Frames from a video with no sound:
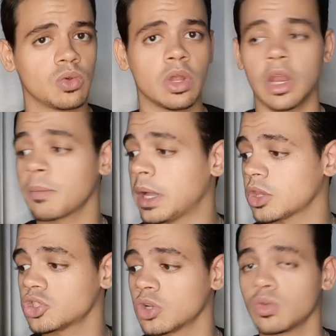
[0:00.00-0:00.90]
دولار
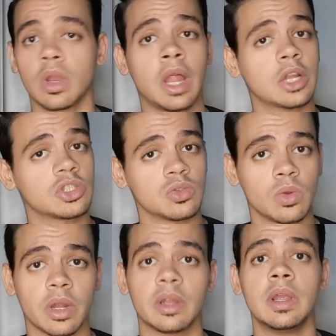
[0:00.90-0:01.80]
14 دولار 10
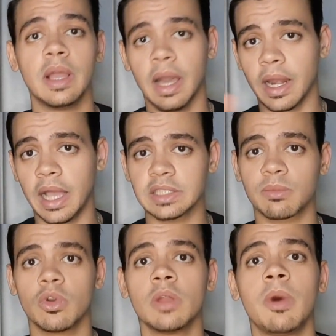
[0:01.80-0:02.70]
دولار على حسب
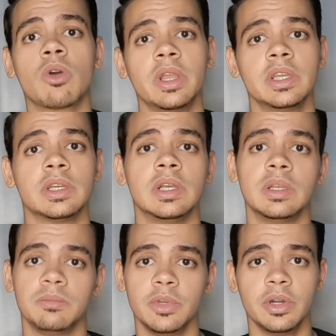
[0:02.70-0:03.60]
كل موقع ايه
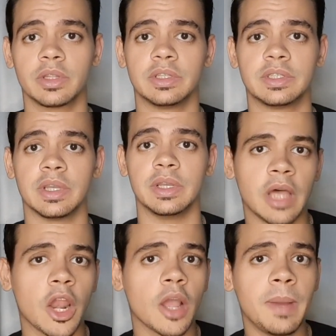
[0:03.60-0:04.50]
بيعرض ازاي
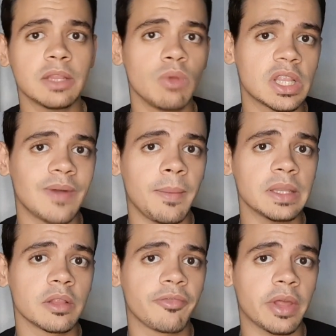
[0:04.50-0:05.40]
تعالوا يا جماعه دلوقتي مع
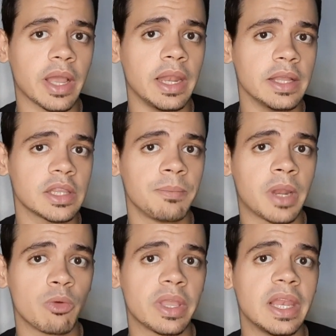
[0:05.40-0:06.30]
بعض نتفرج على الحته
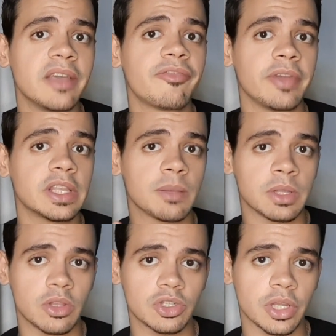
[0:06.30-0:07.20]
براونج الاف اي
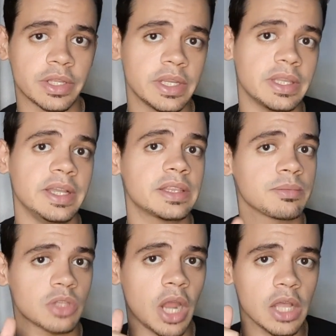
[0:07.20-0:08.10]
18 ديت حته
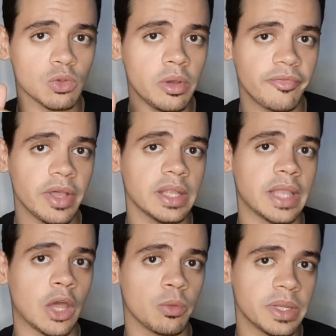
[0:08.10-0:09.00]
بصراحه تحفه
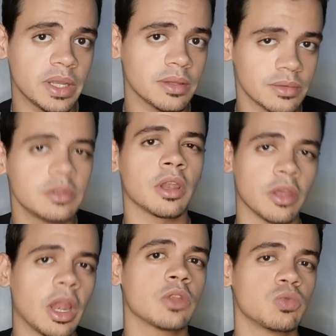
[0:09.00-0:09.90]
تعالوا بينا يلا
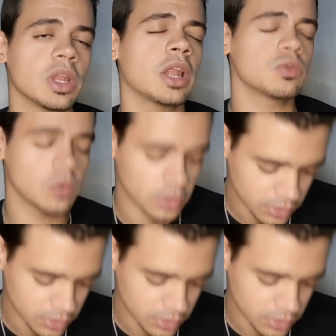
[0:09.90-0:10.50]
يلا على طول يلا على طول